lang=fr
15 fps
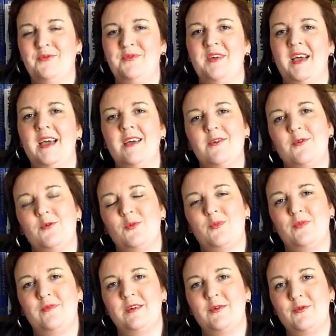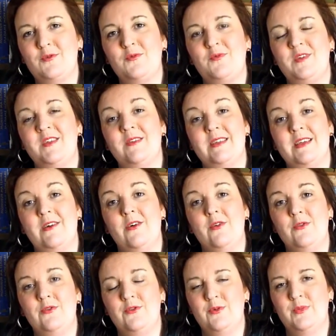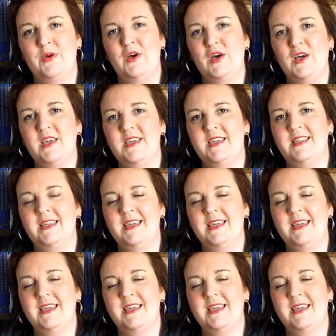faire que l'on pouvait retrouver dans les grandes demeures qui est